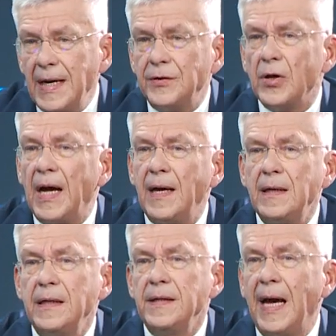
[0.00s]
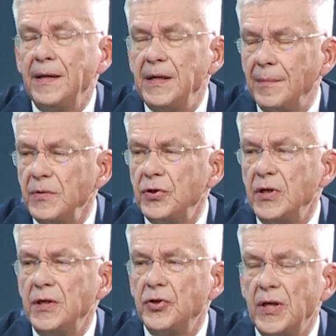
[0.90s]
No ale to, ale ja, ja
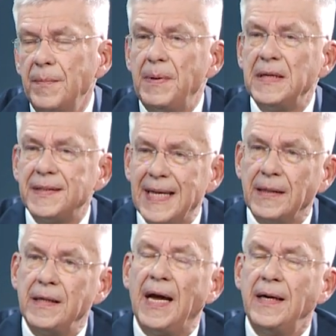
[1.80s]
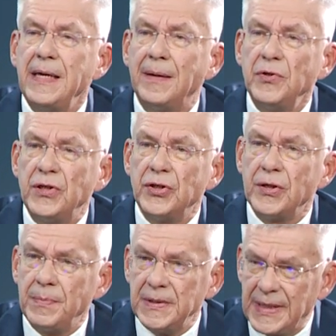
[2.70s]
myślę, że Może takie bez rozwiązania tak, ale ja myślę,
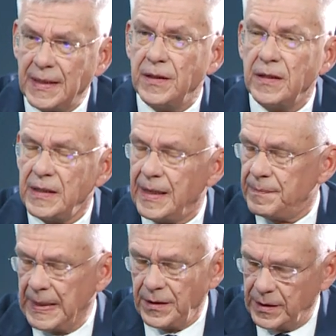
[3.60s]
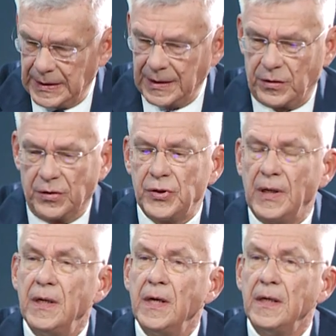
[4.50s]
że bez takich, ja, Panie mhm.
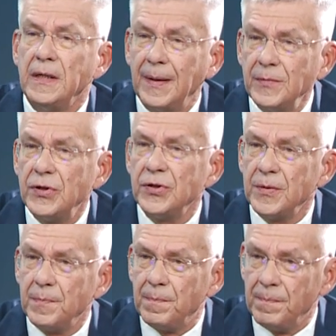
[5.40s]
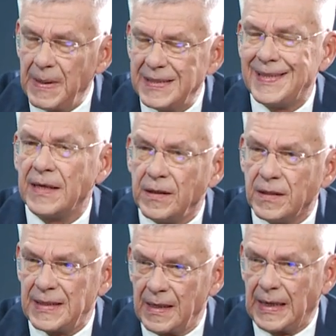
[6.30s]
redaktorze, ja myślę, że bez
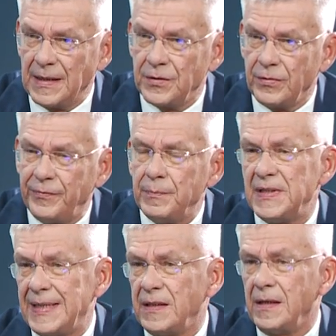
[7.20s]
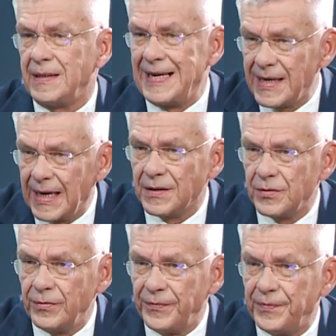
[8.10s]
takich zakazów, bez takich
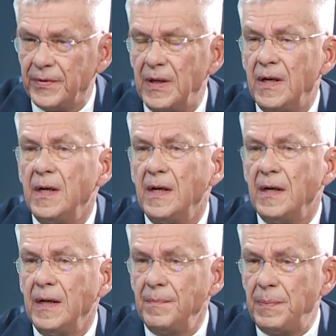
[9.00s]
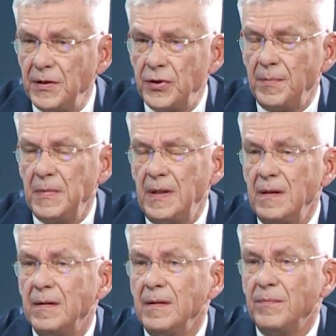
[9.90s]
nakazów
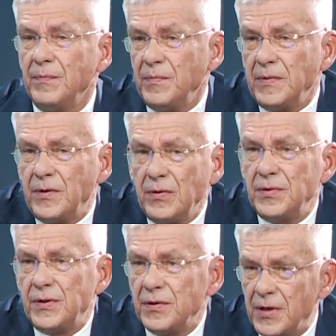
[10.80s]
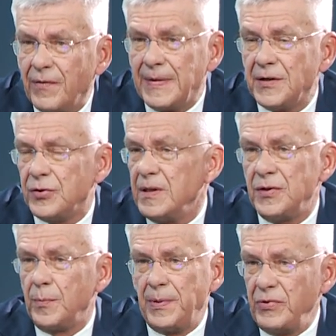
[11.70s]
będziemy to stosować. To
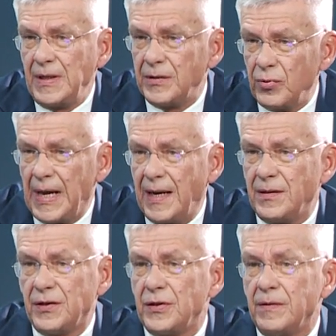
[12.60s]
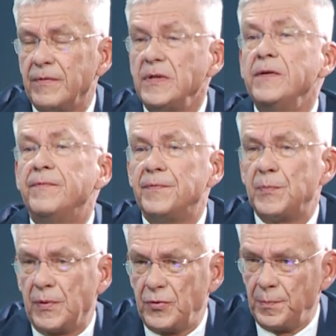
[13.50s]
jest zupełnie naturalne, że i w
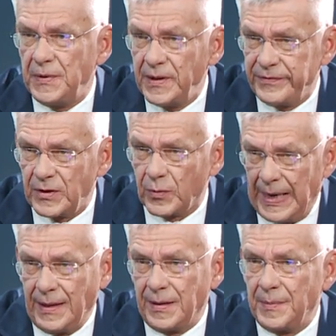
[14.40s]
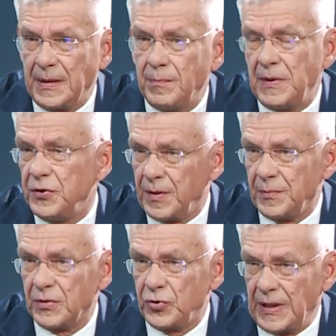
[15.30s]
sposób indywidualny
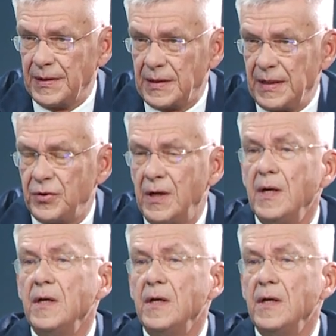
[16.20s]
będziemy oszczędzać.